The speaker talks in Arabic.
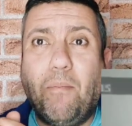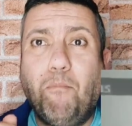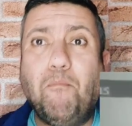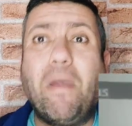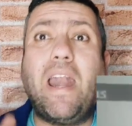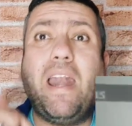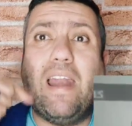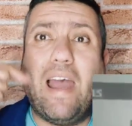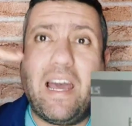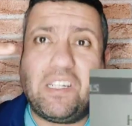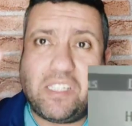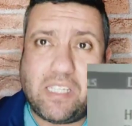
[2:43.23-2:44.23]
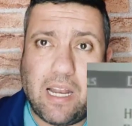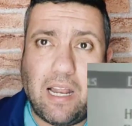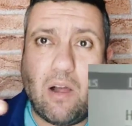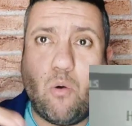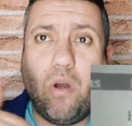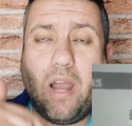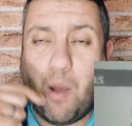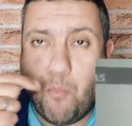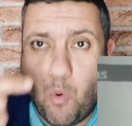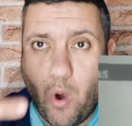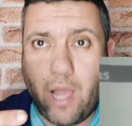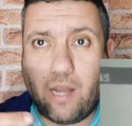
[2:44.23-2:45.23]
من ارسل له
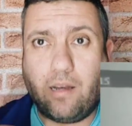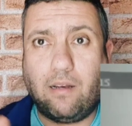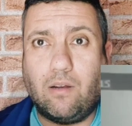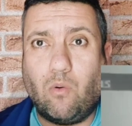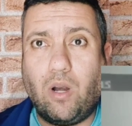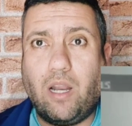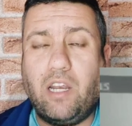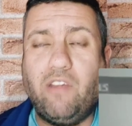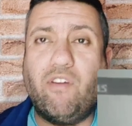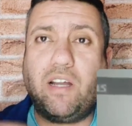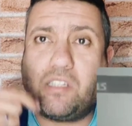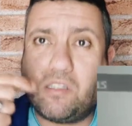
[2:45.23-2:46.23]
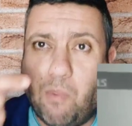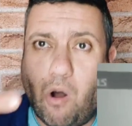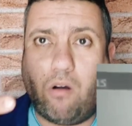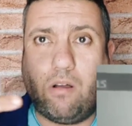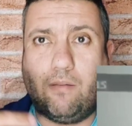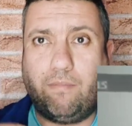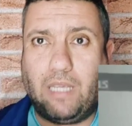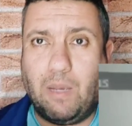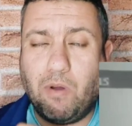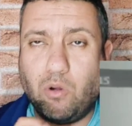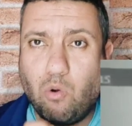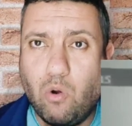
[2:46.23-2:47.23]
الاموال ولا ليفرسمون
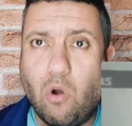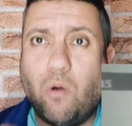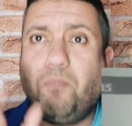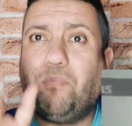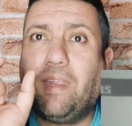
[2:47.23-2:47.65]
كيما كما نقولوا